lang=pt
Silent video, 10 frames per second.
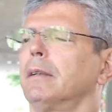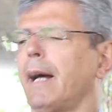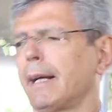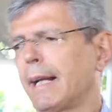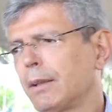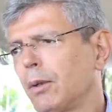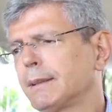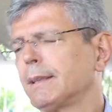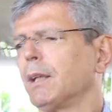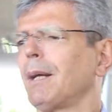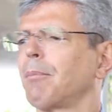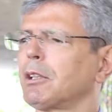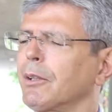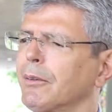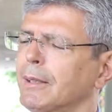na graduação e na
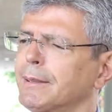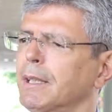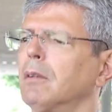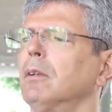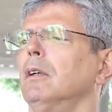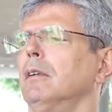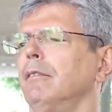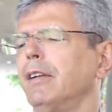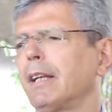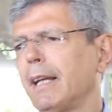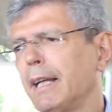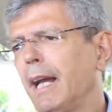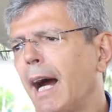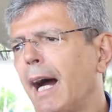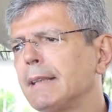pós-graduação, fiquem em
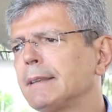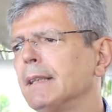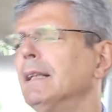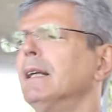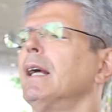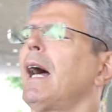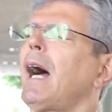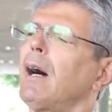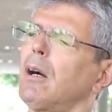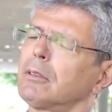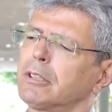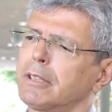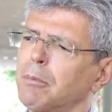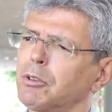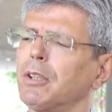casa a,
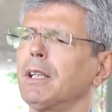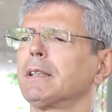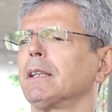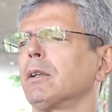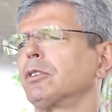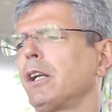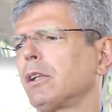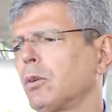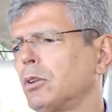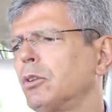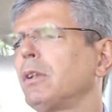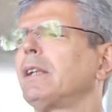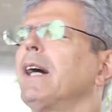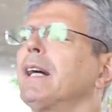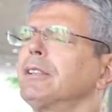estamos orientando aos diretores de
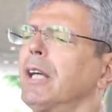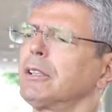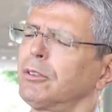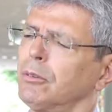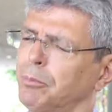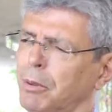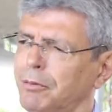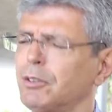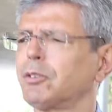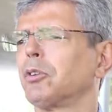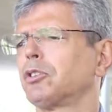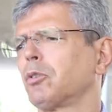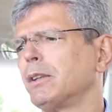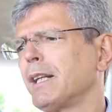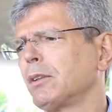unidade, aos professores,
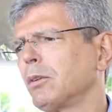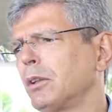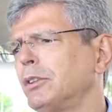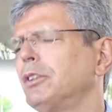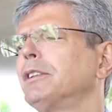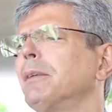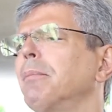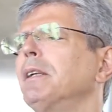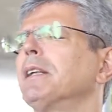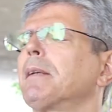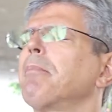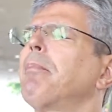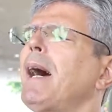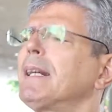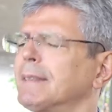coordenadores de disciplina, que
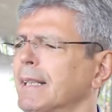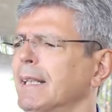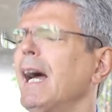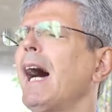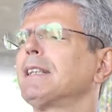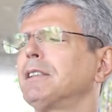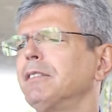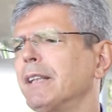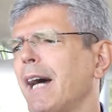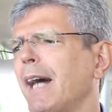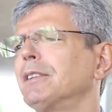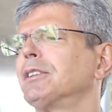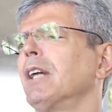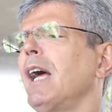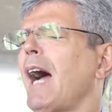passem
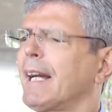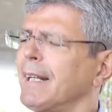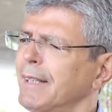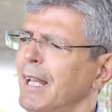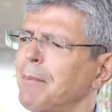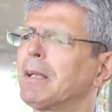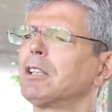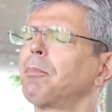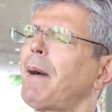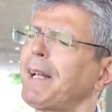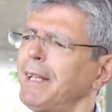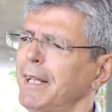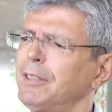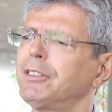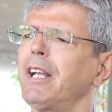atividades acadêmicas para
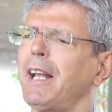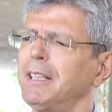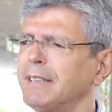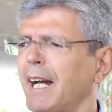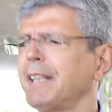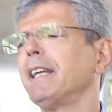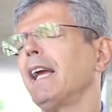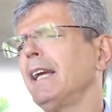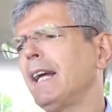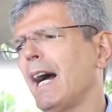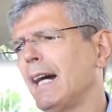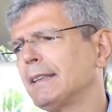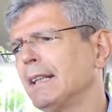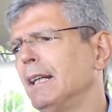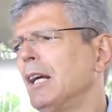eles realizarem em
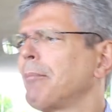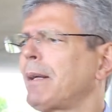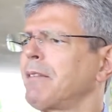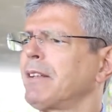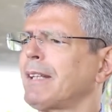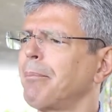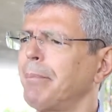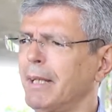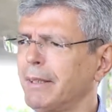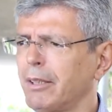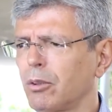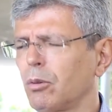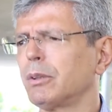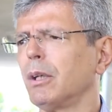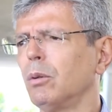casa, para evitar perda de
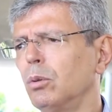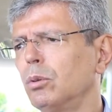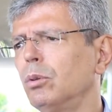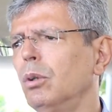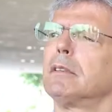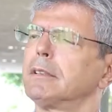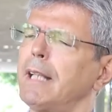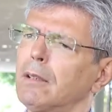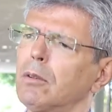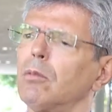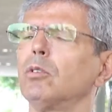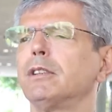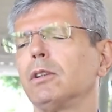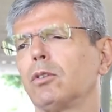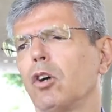conteúdo. Tendo os
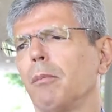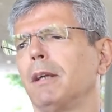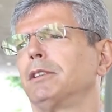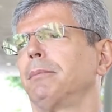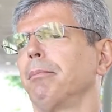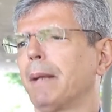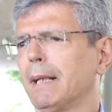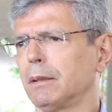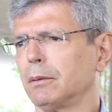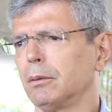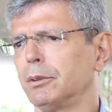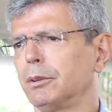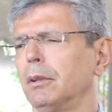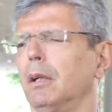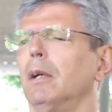sintomas
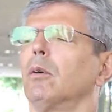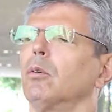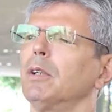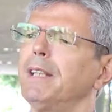brandos, o